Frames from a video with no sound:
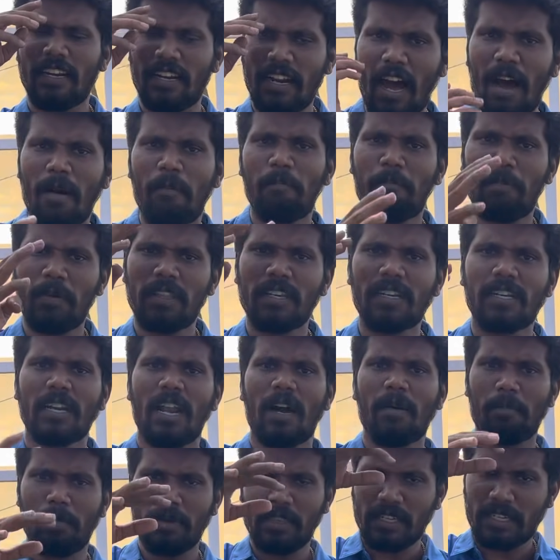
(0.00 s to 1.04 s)
நாற்பதுக்கு
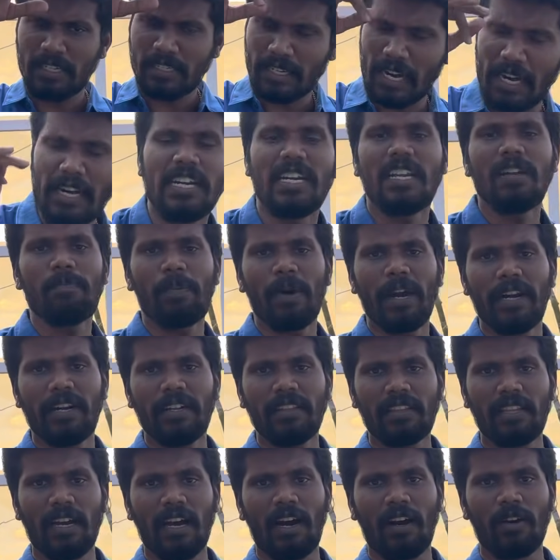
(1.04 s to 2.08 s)
நாற்பது கண்டிப்பாக
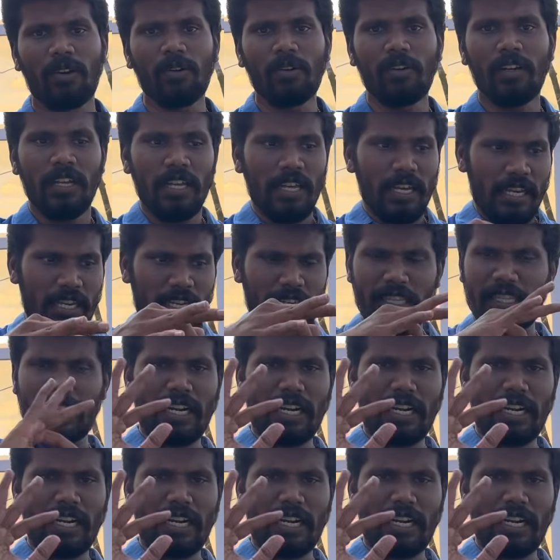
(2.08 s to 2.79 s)
எடுத்தாகணும் இது